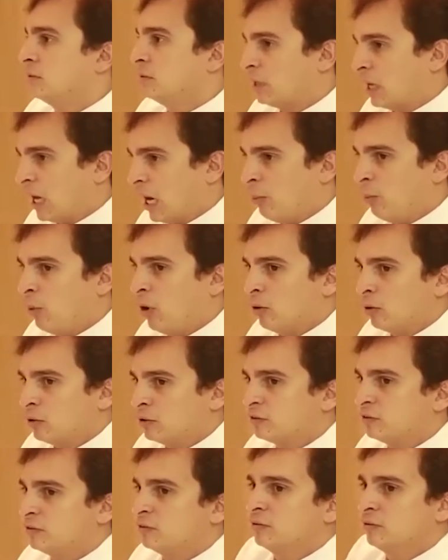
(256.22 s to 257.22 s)

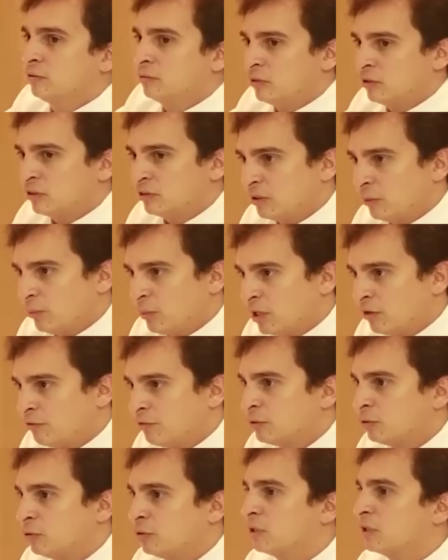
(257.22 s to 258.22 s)
carbox uma semana
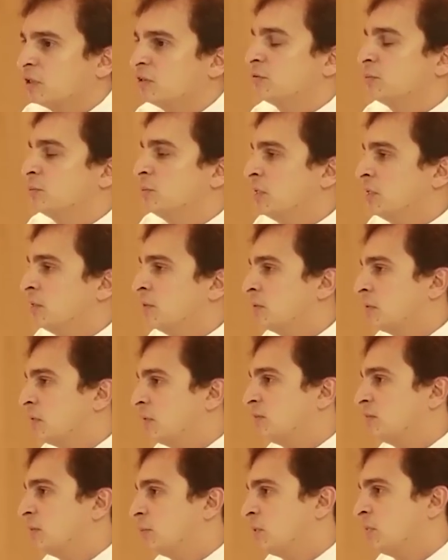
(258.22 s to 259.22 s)
fator de crescimento,
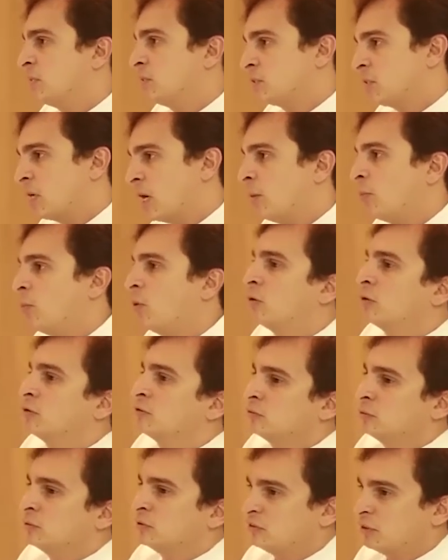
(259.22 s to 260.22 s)
três semanas de carbox,
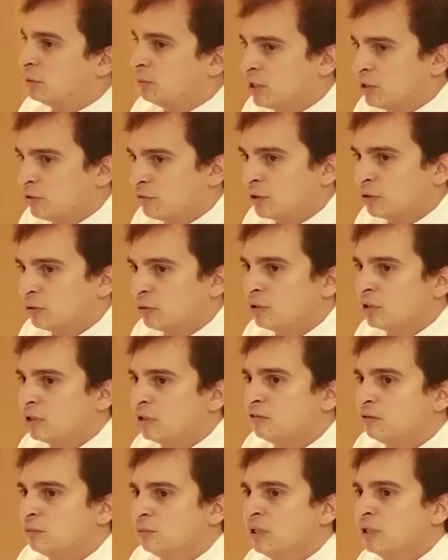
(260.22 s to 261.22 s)
uma semana de fator de
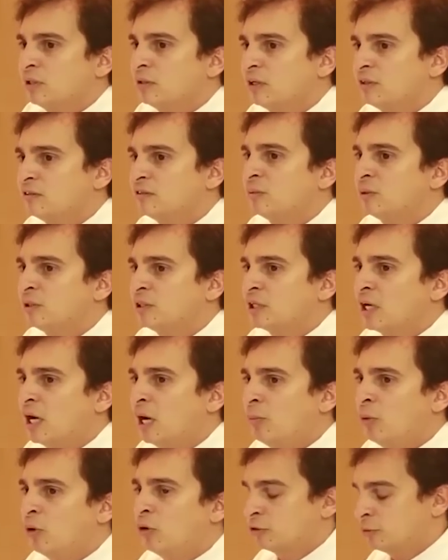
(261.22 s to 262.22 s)
crescimento, três semanas de
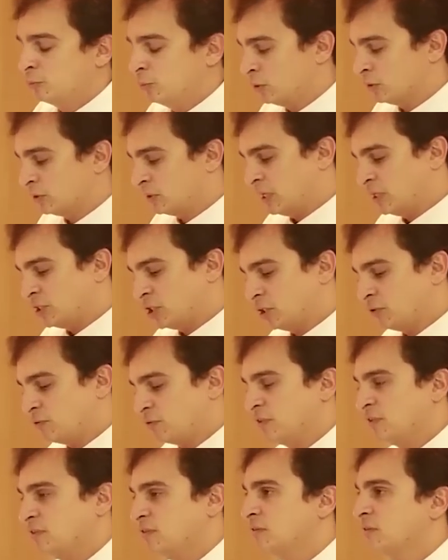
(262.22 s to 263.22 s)
carbox. Bom, tá, aí a gente
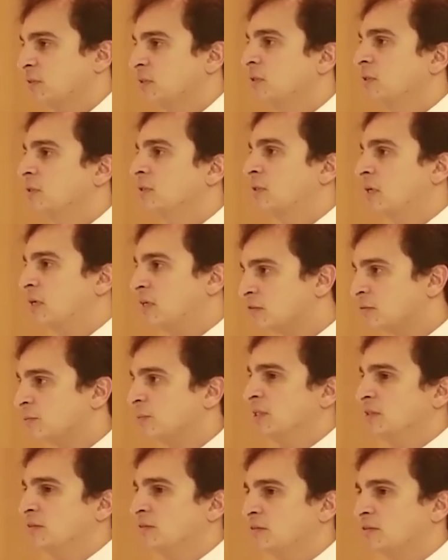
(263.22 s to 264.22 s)
fez três
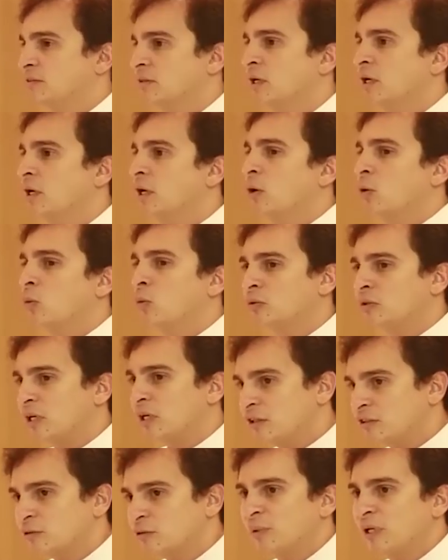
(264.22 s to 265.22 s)
meses. Com
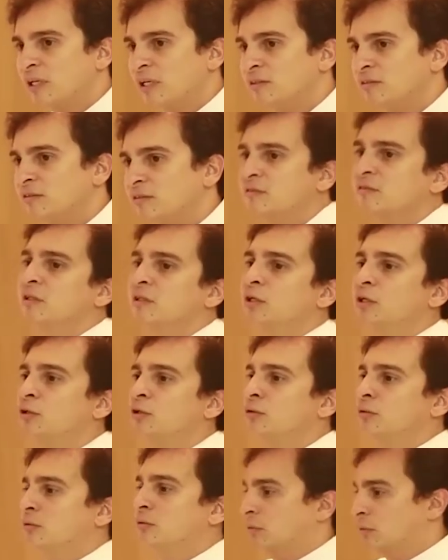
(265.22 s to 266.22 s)
três meses,
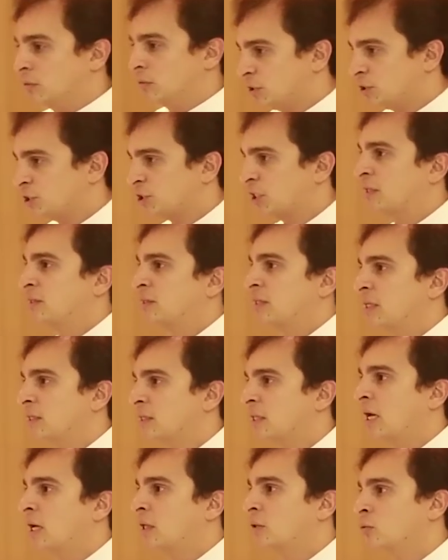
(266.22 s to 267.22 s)
já tem
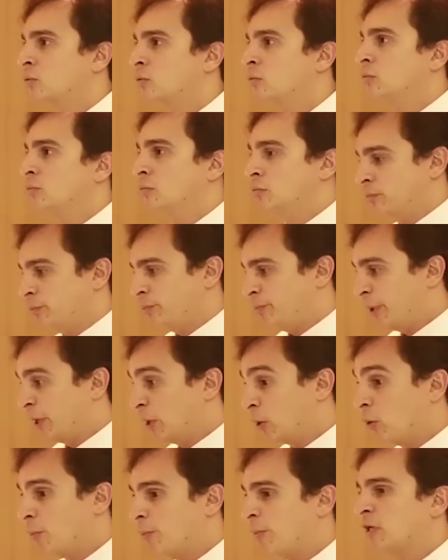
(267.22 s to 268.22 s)
dado,
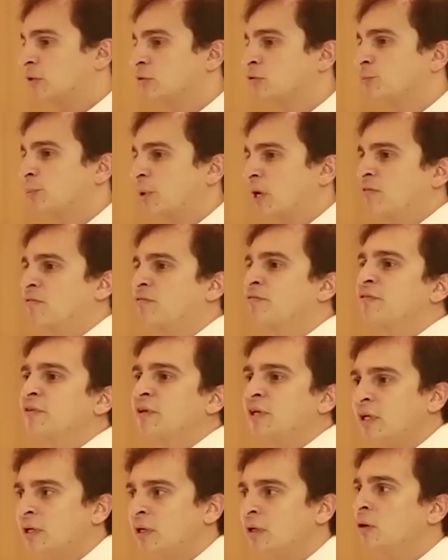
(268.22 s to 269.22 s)
pelo menos para
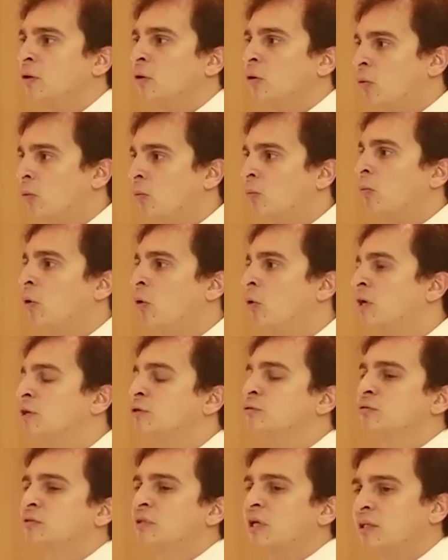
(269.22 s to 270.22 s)
ver, um bom
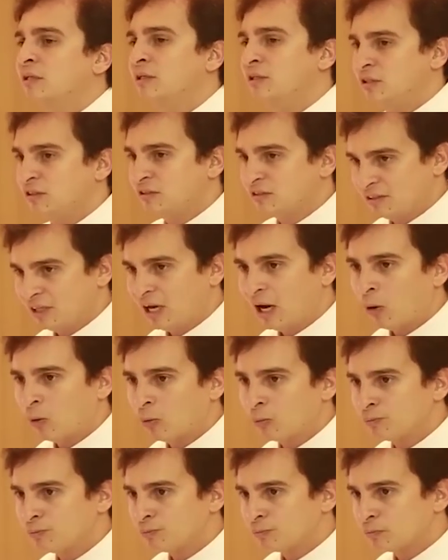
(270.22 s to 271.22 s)
resultado
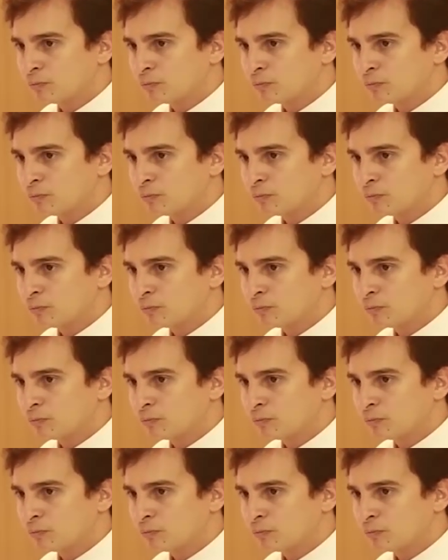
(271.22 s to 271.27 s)
inicial.